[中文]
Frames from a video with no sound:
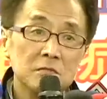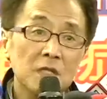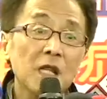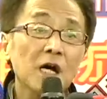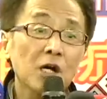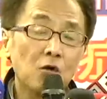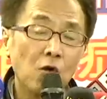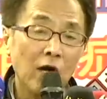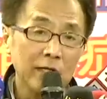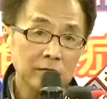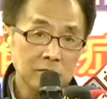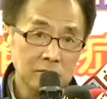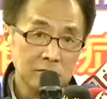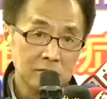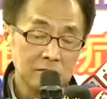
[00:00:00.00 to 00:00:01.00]
乐
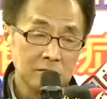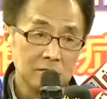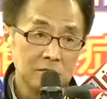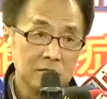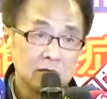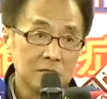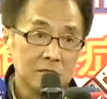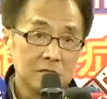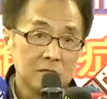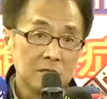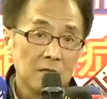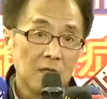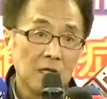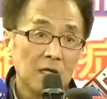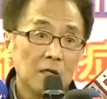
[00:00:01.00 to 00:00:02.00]
观，
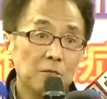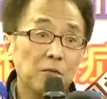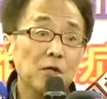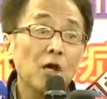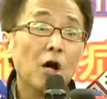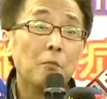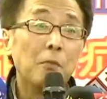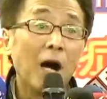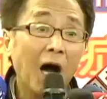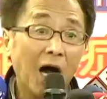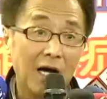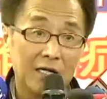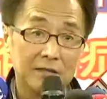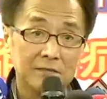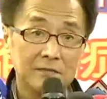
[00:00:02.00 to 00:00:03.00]
不要
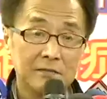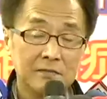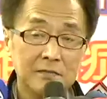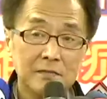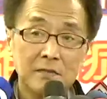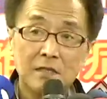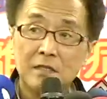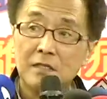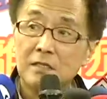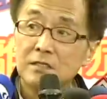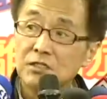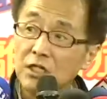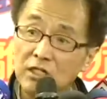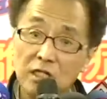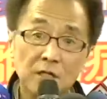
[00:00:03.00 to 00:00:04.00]
怕，
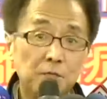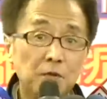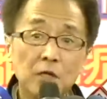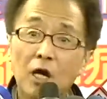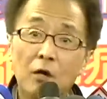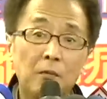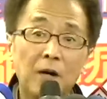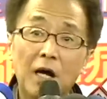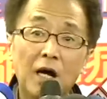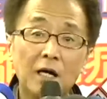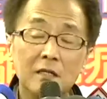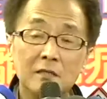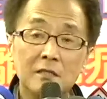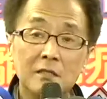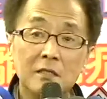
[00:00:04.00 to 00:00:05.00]
真的不要怕，
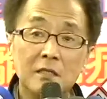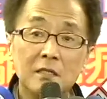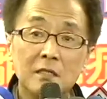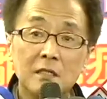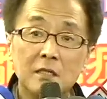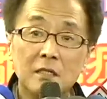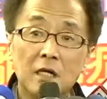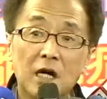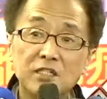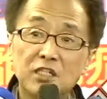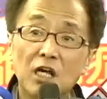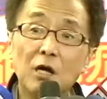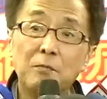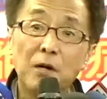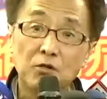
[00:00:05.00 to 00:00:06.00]
而
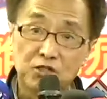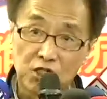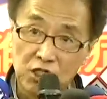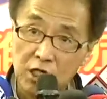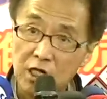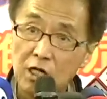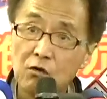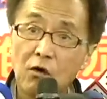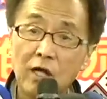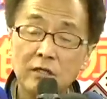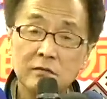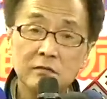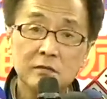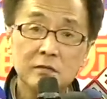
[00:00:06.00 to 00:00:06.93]
且要保持乐观。